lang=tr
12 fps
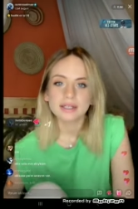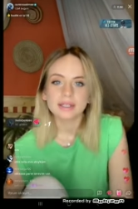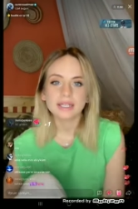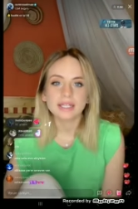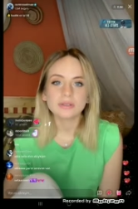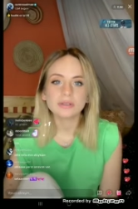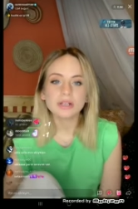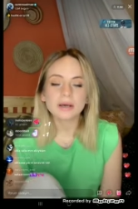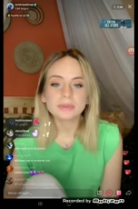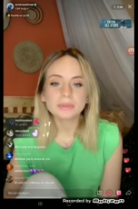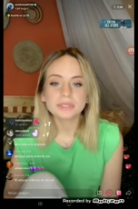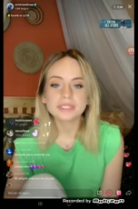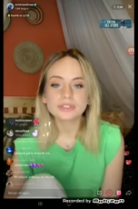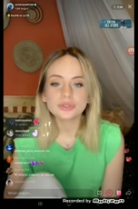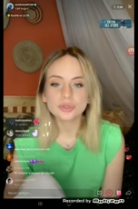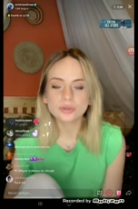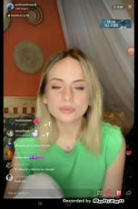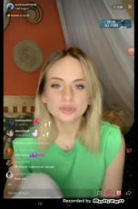Eylül abla birinci
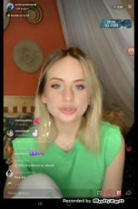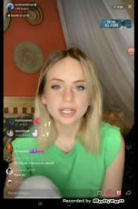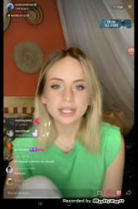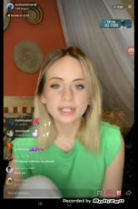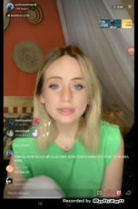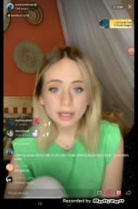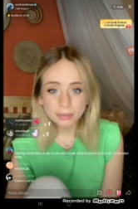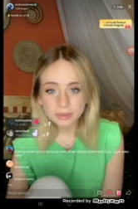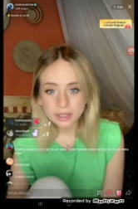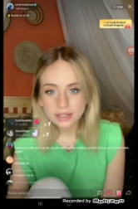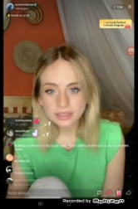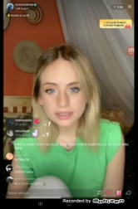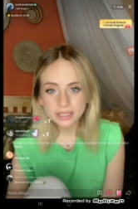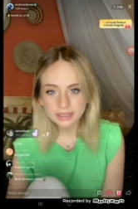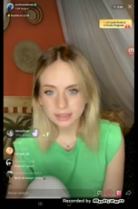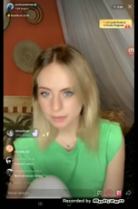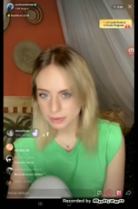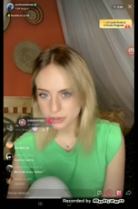olmuş. Eylül abla
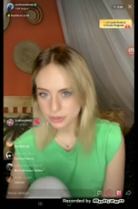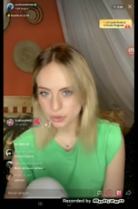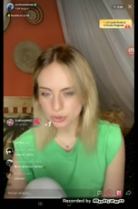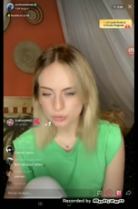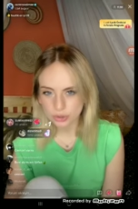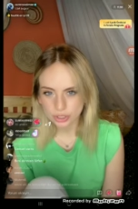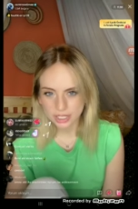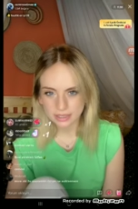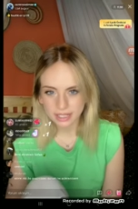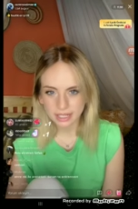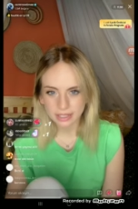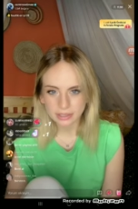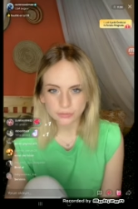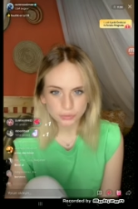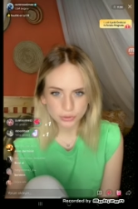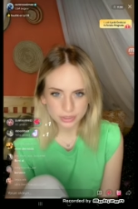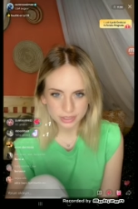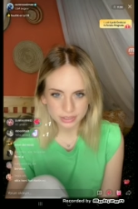neyde birinci olmuş? Şeyde,
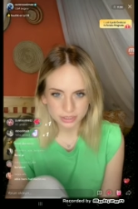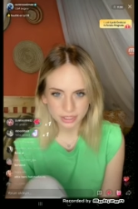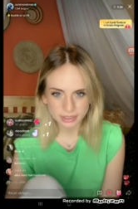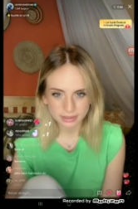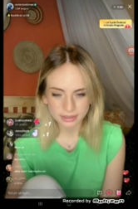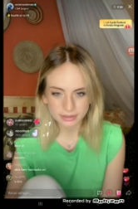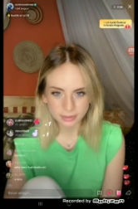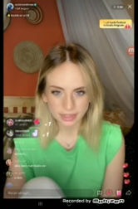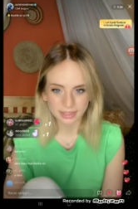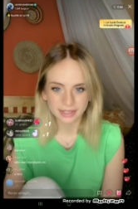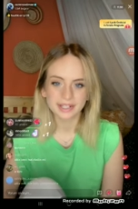influencer şeyinde değil mi?